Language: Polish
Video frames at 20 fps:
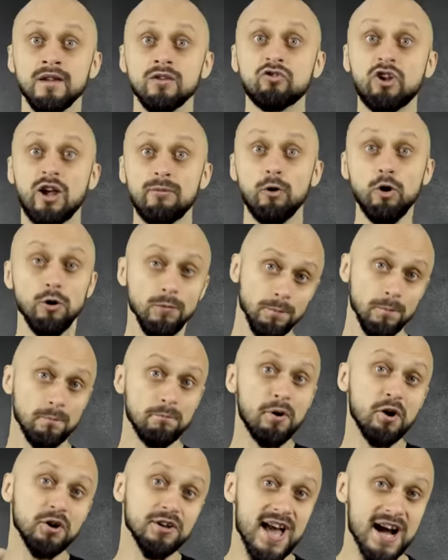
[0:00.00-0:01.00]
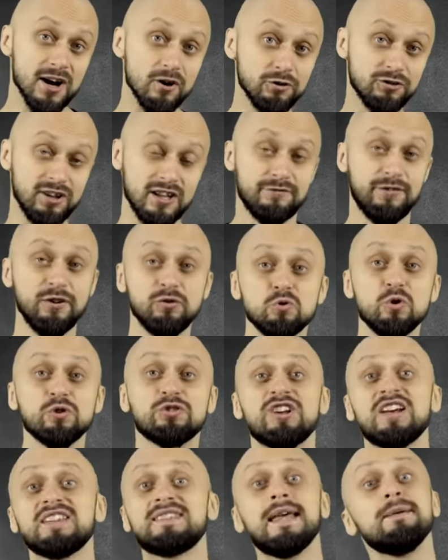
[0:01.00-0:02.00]
Czemu? Bo jakoś tak wyszło,
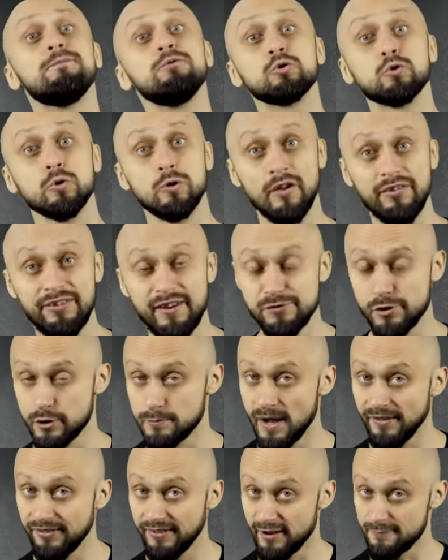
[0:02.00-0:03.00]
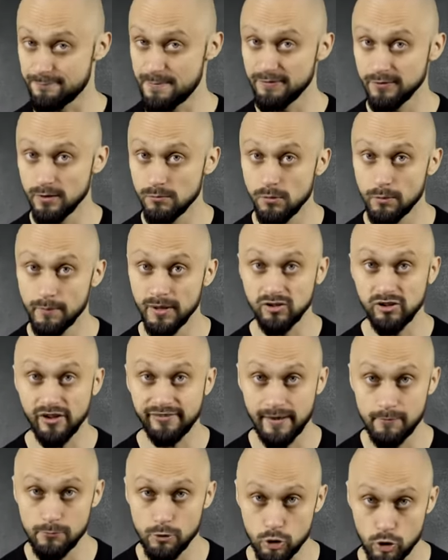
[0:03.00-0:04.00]
że debiutująca formacja w pewnym momencie
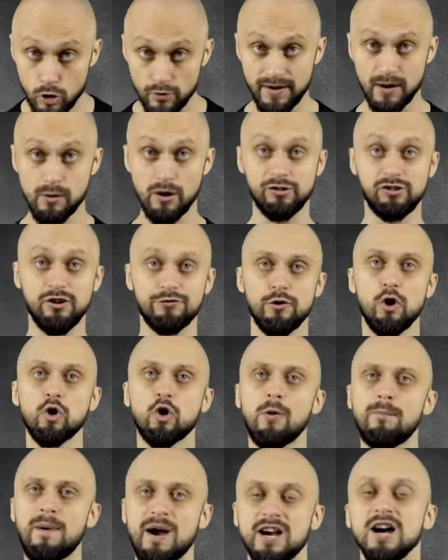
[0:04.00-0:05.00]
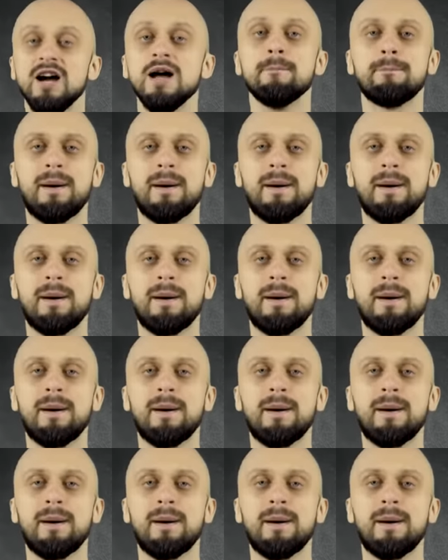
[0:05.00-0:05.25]
zablokowała się w okopach.